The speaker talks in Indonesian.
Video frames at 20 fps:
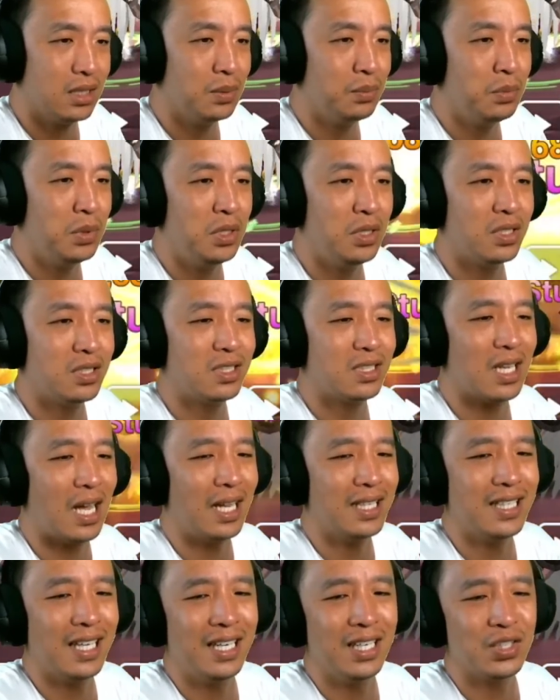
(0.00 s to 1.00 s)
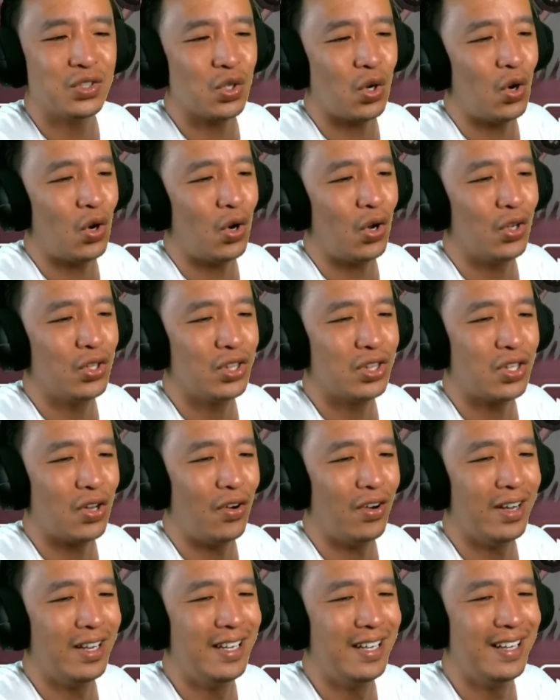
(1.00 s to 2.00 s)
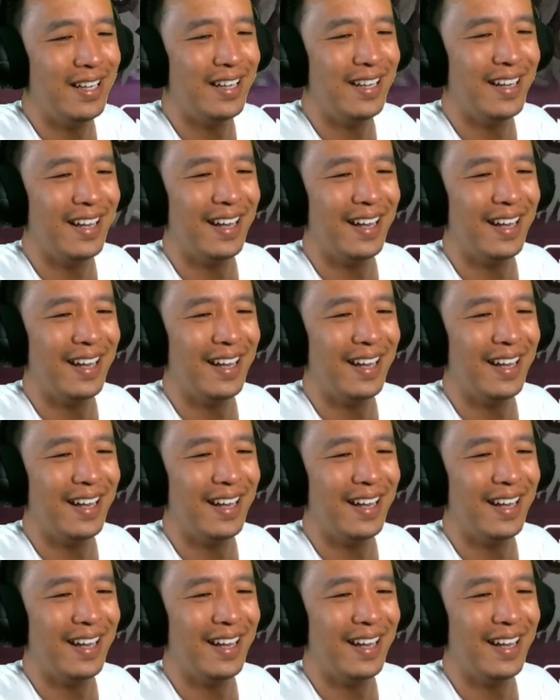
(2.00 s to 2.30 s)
bisa jadi contoh ini